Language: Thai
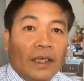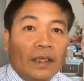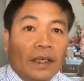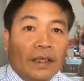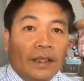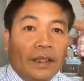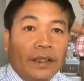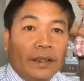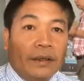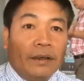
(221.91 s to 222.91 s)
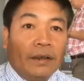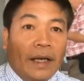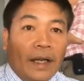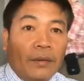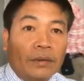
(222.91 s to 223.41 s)
เรื่องนี้ก็
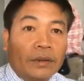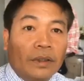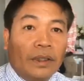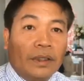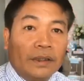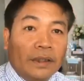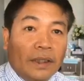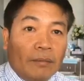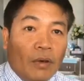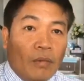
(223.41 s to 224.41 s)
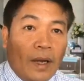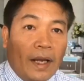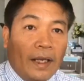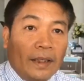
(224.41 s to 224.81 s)
หลายคนก็บอกว่า